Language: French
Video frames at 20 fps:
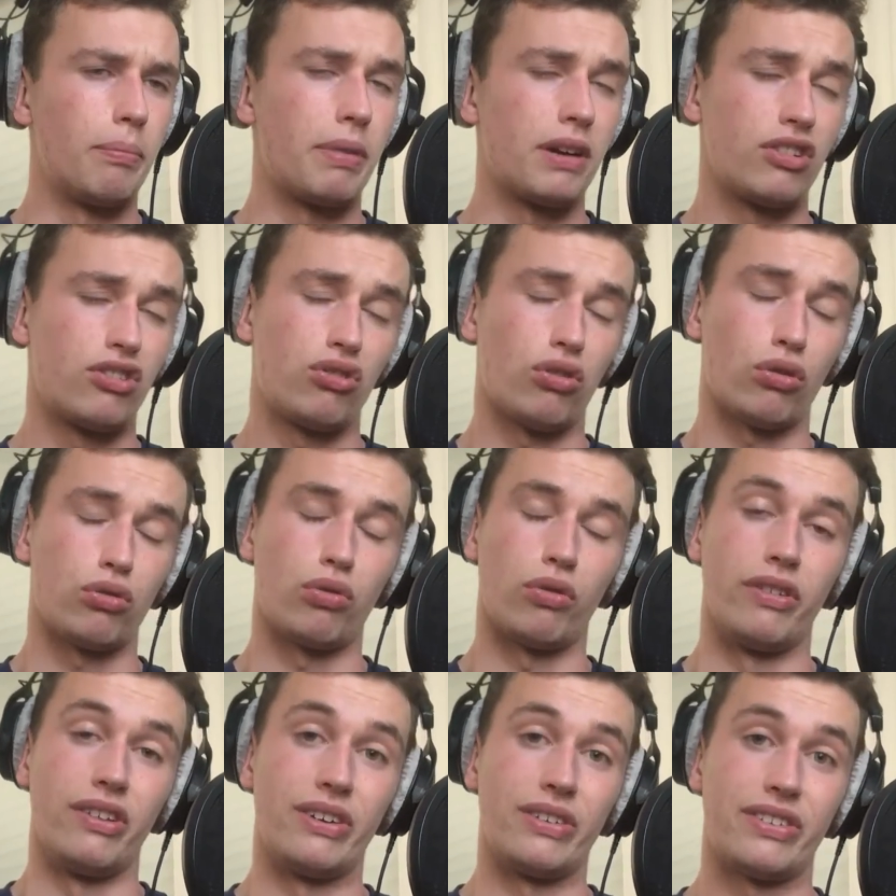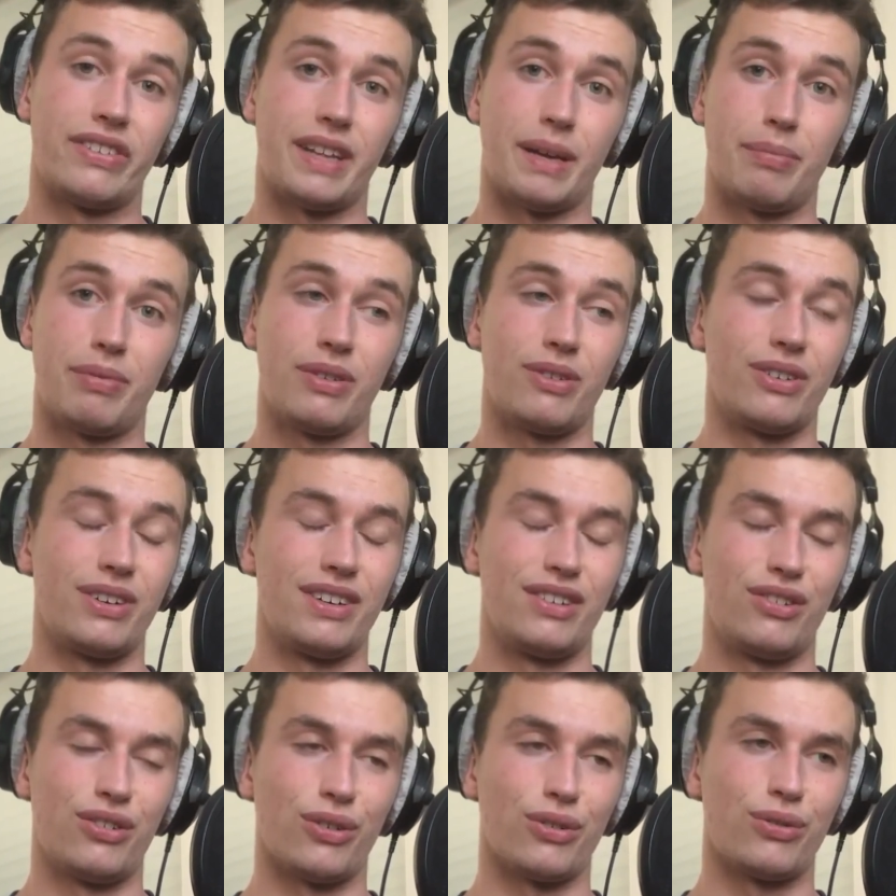après je suis retourné en stabs quoi
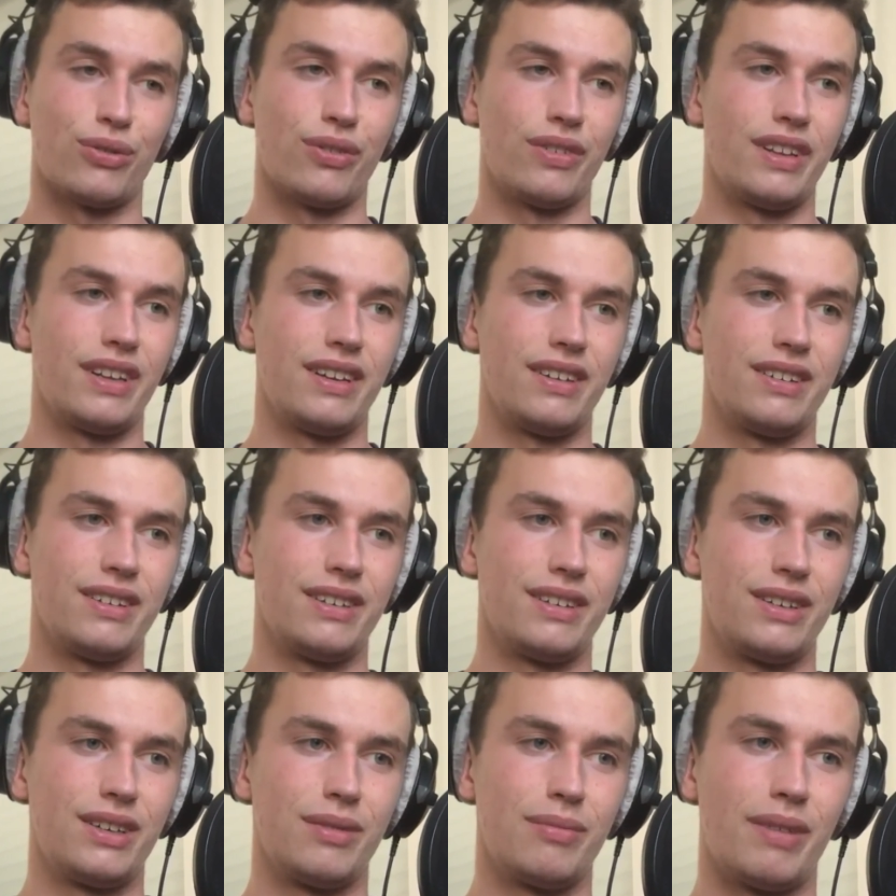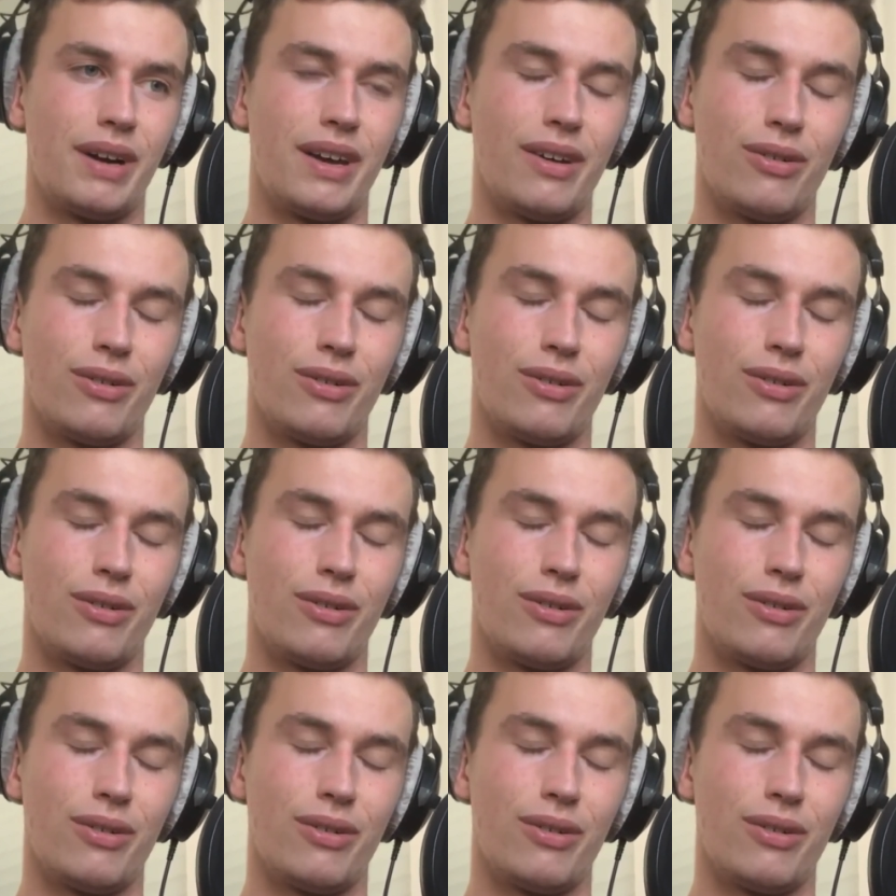et je suis retourné euh, comme un